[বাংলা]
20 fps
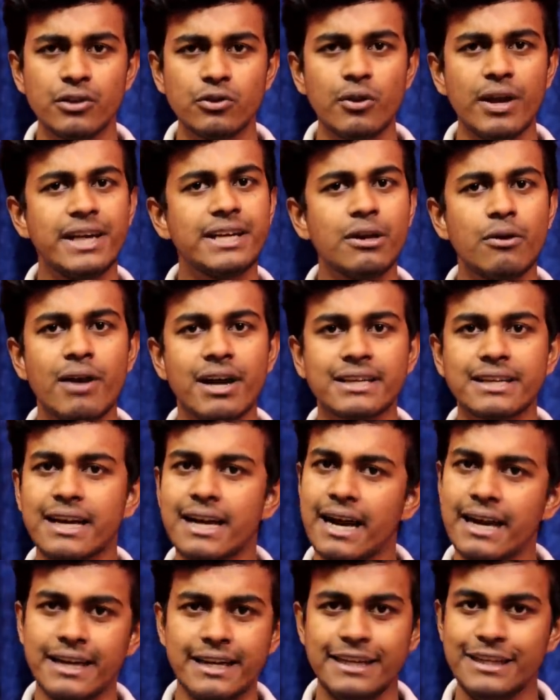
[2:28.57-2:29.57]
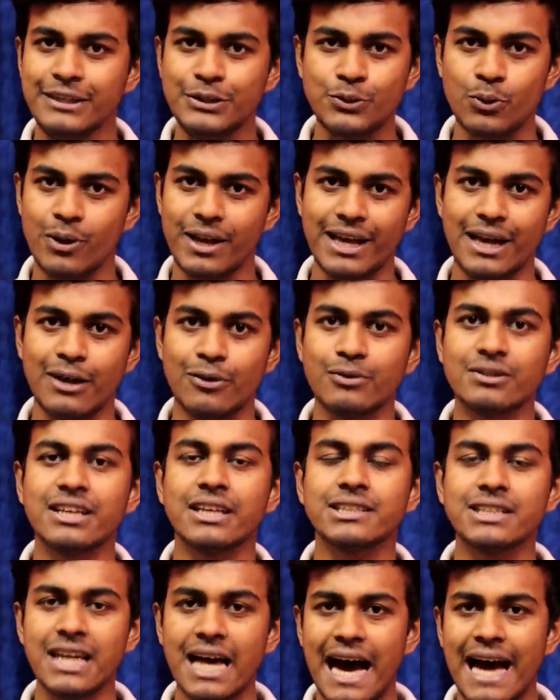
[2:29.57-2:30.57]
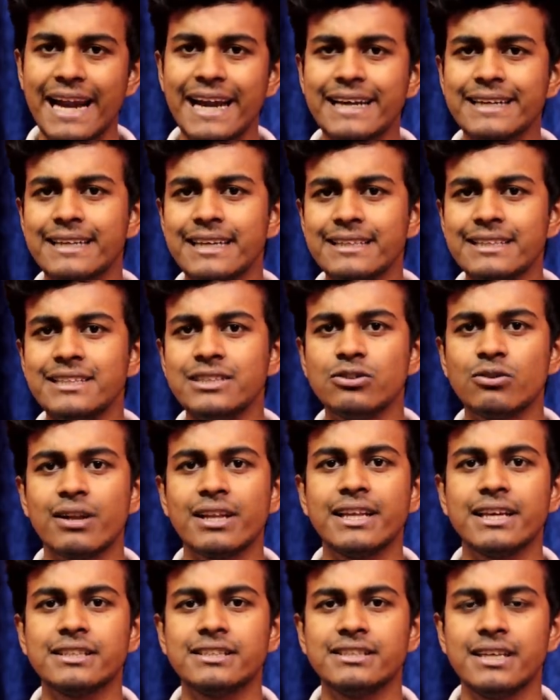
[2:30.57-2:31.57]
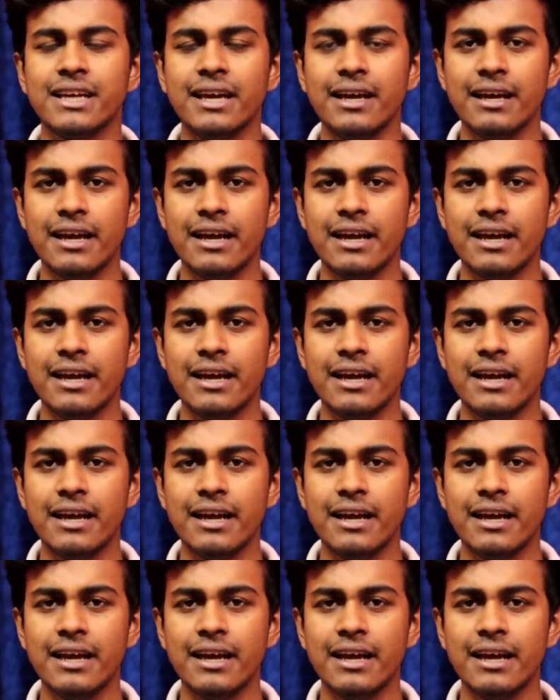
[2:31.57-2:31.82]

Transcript: তো এটাও একটা কাহিনী চলে গেল তাছাড়া আরেকটা জিনিস ওরা দেখছে